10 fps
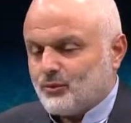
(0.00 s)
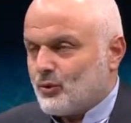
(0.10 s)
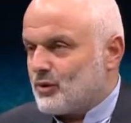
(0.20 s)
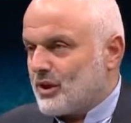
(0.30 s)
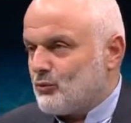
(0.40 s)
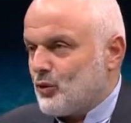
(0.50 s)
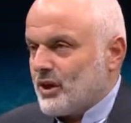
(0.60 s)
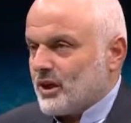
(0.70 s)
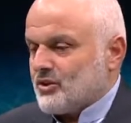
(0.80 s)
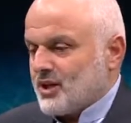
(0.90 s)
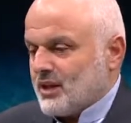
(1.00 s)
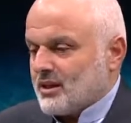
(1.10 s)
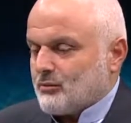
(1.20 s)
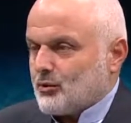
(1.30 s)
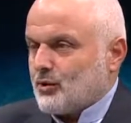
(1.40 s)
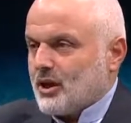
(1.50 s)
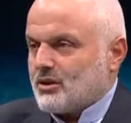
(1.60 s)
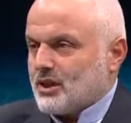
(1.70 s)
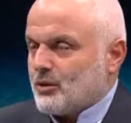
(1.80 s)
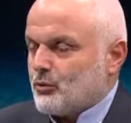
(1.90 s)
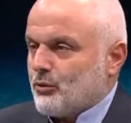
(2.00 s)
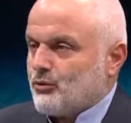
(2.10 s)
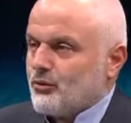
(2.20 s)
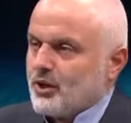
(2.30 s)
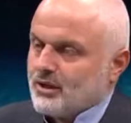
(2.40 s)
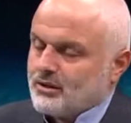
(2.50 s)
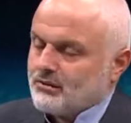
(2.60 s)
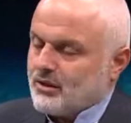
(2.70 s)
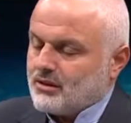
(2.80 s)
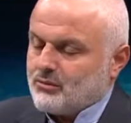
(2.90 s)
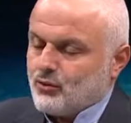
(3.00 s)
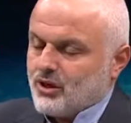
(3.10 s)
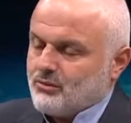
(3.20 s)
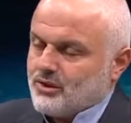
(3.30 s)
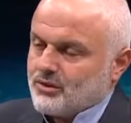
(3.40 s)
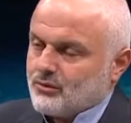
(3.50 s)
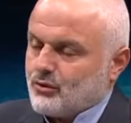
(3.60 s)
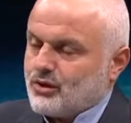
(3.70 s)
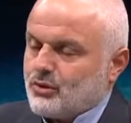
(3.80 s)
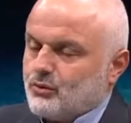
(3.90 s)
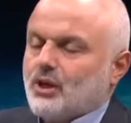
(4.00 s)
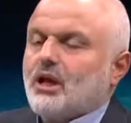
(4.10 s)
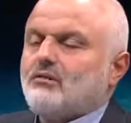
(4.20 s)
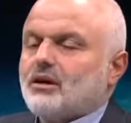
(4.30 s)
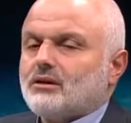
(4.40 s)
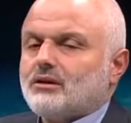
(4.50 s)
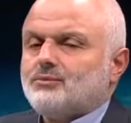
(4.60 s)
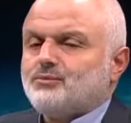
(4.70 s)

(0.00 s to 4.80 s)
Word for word: oradan böyle geçerdik bir tünel şeyin köprünün altı vardır böyle bir orada tünel vardır.